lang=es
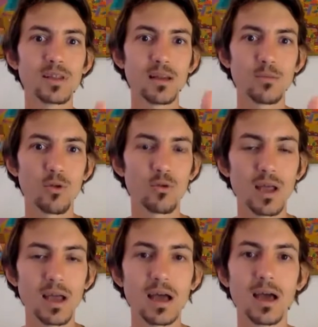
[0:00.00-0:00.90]
tenemos
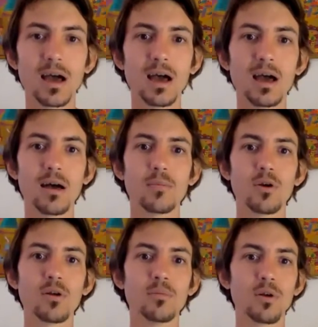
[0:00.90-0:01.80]
una,
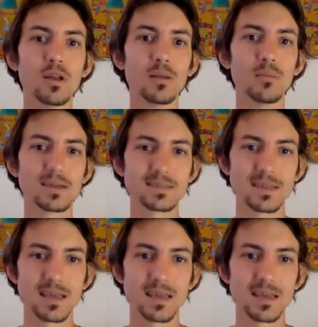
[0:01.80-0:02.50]
problemas